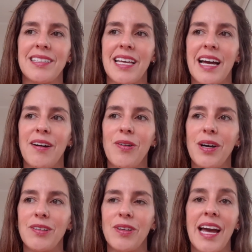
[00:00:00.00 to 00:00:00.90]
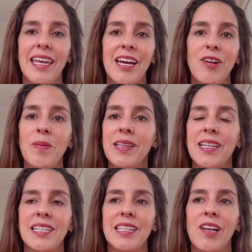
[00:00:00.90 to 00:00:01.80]
se acabó esto, ya, ya no me
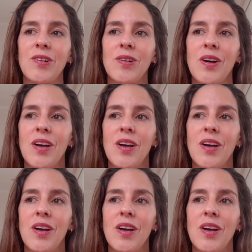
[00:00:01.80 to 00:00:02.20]
interesan los